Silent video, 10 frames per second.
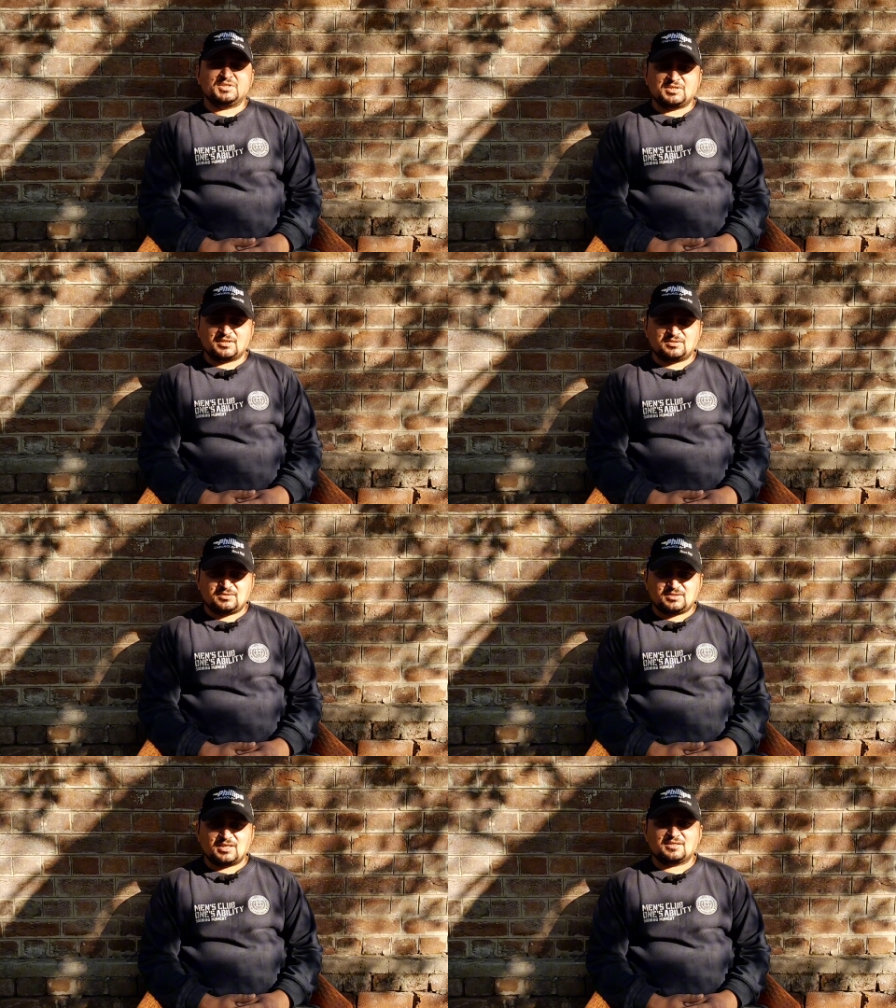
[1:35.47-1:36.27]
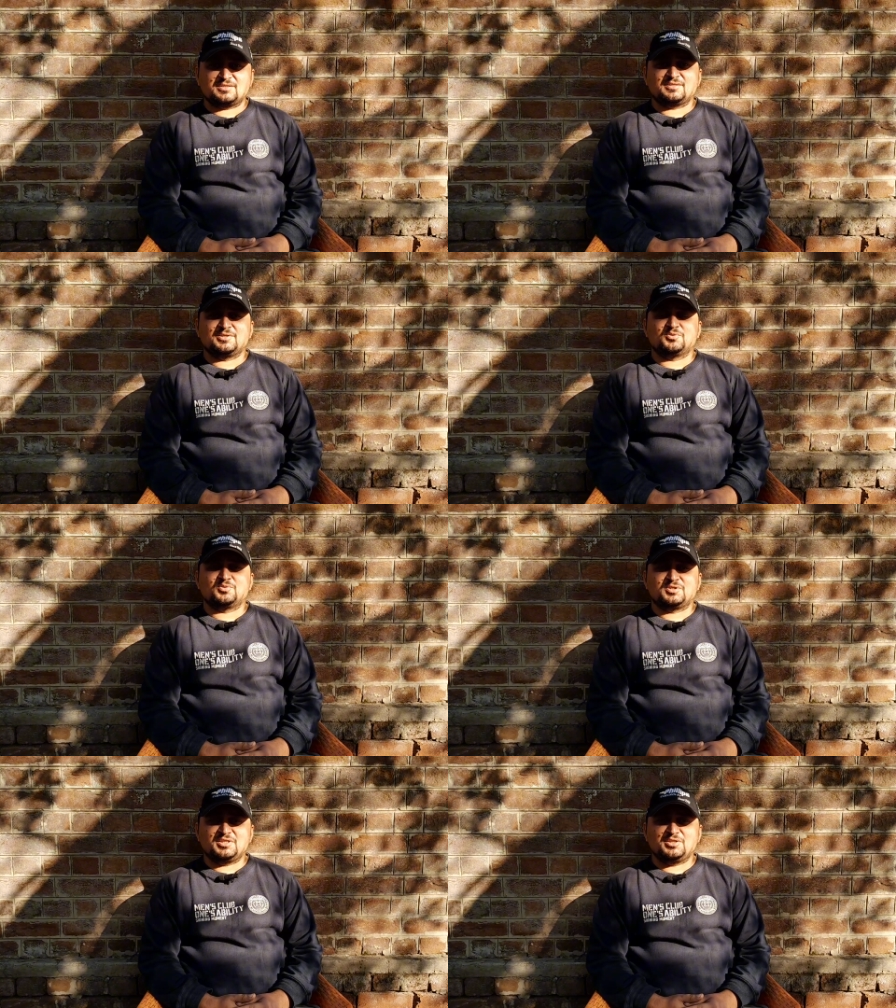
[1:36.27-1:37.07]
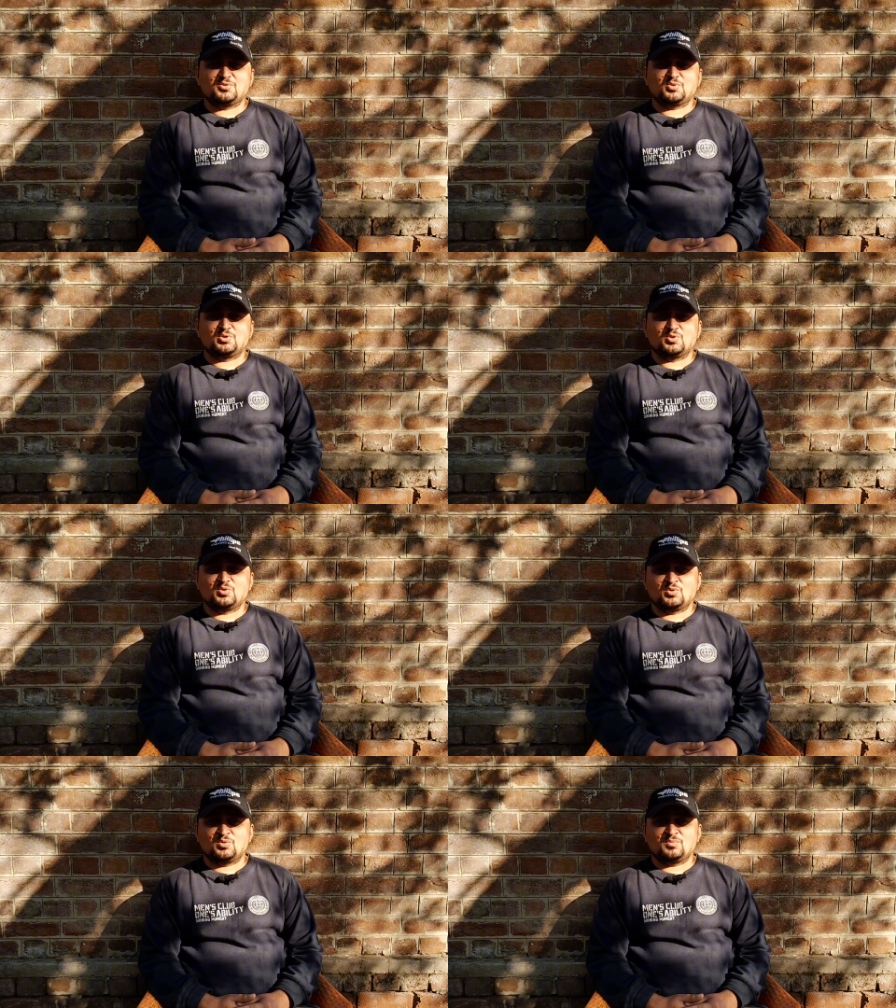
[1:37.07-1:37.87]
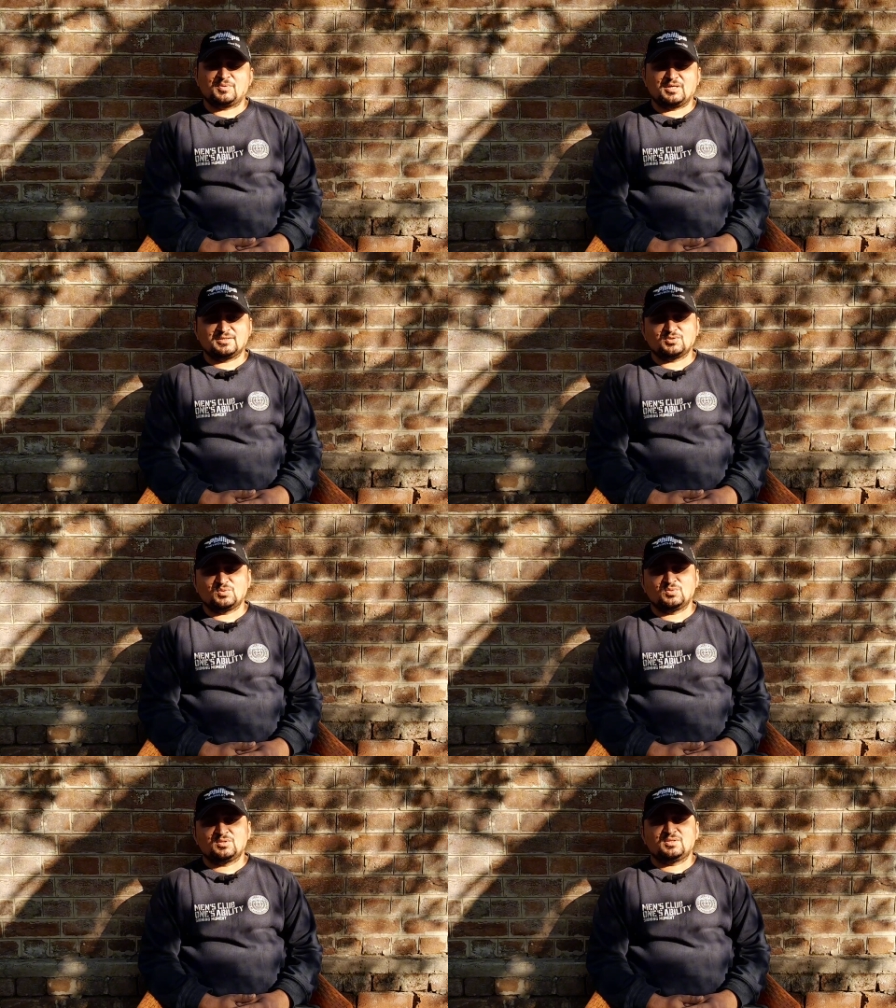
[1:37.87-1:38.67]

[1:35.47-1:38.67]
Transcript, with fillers: बेशक चार छत्ते हों तीन हों दो हों पाँच हों